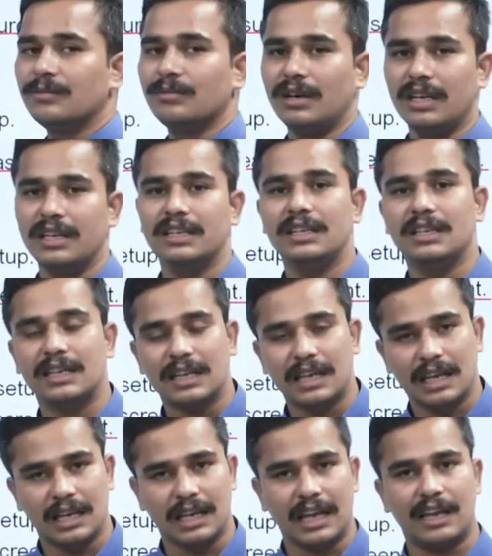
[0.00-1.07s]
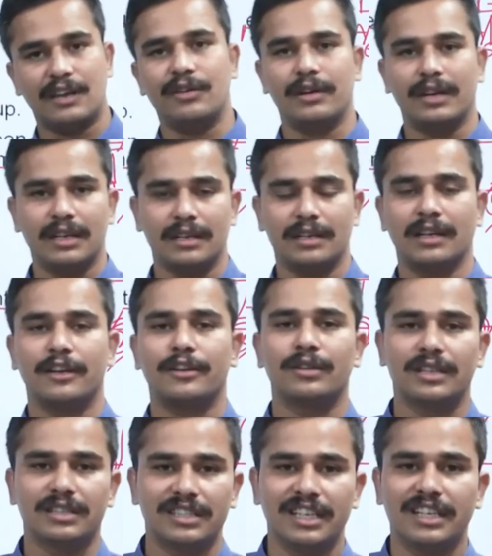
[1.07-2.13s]
बड़े ही एक्यूरे
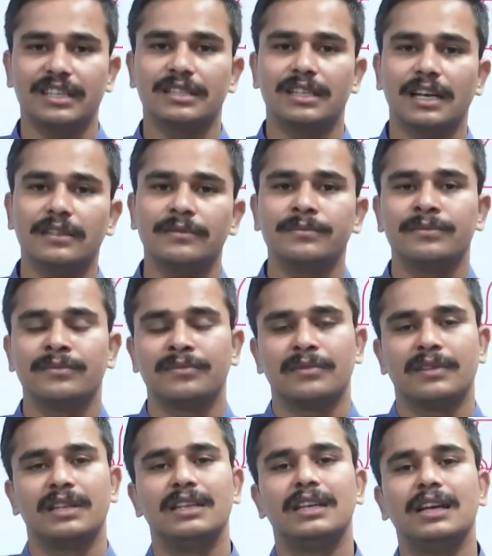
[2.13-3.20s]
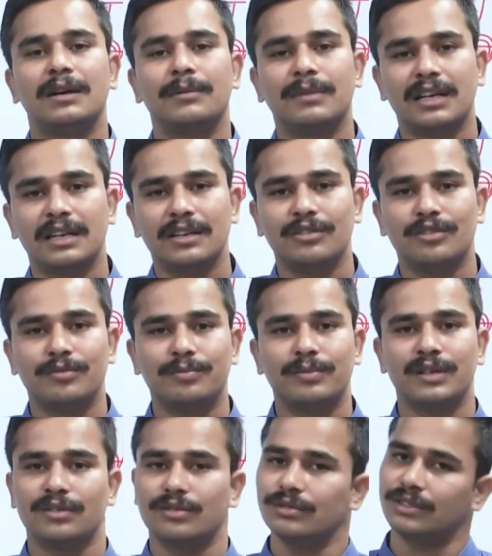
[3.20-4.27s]
एक्यूरेसी के साथ ये हमारे
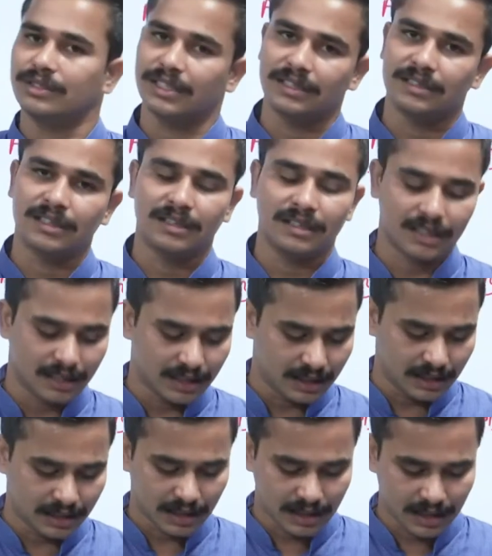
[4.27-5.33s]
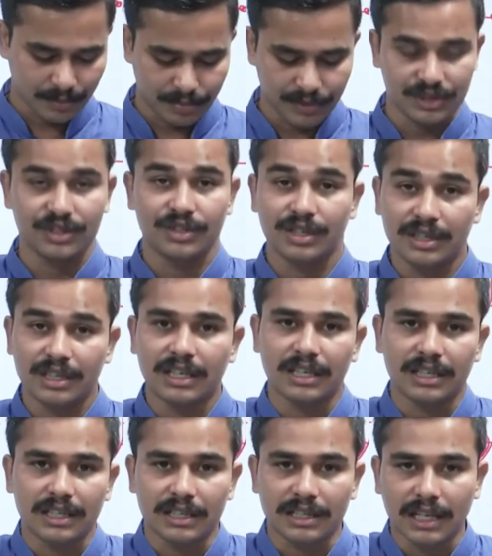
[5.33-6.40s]
इक्विपमेंट को स्टेशन कर देता है पोजिशन
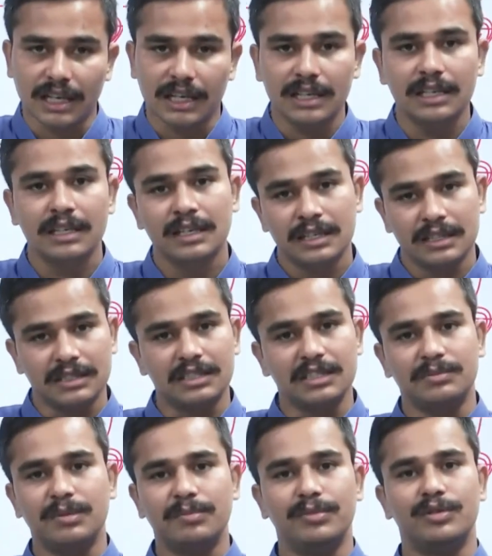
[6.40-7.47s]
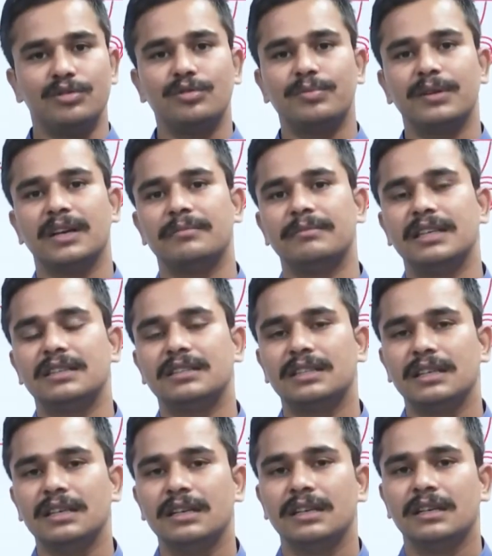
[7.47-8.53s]
कर देता है जिस भी बिंदु पे हमें
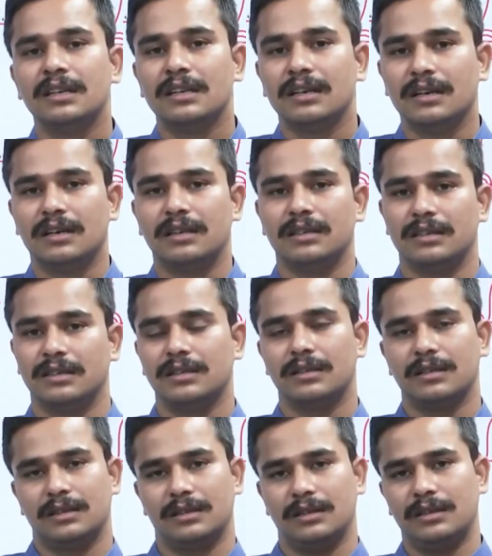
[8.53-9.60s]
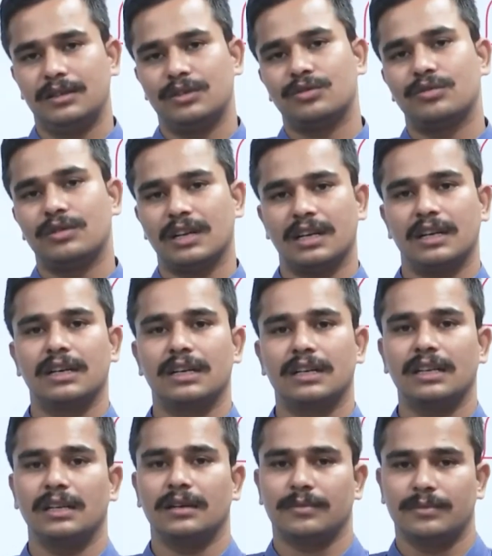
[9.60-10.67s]
इसकी इसको रख
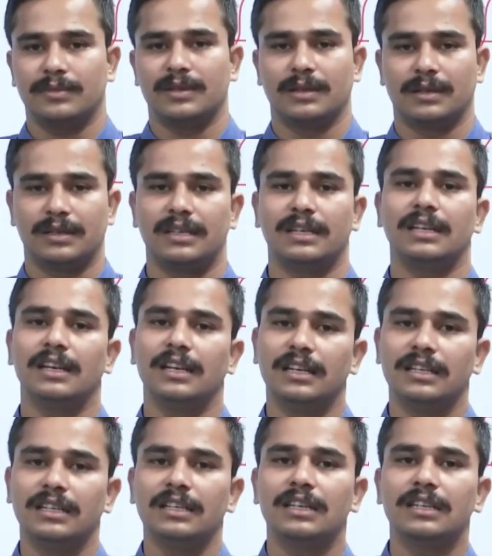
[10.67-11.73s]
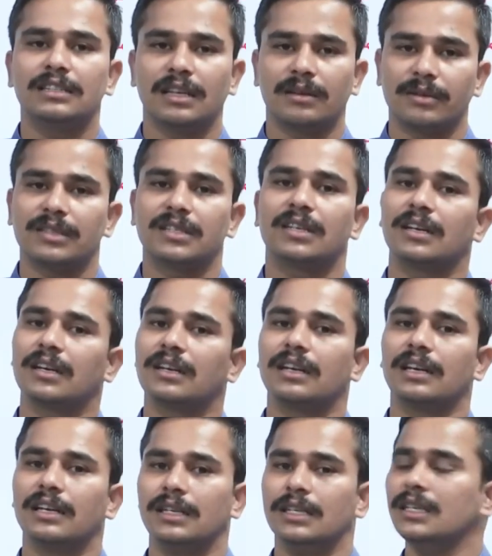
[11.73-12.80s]
करके रीडिंग लेनी है सर्वेक्षण
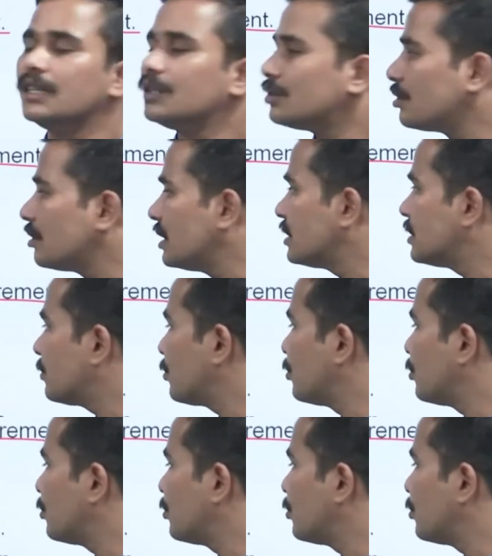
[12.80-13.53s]
करना है तो लेज़र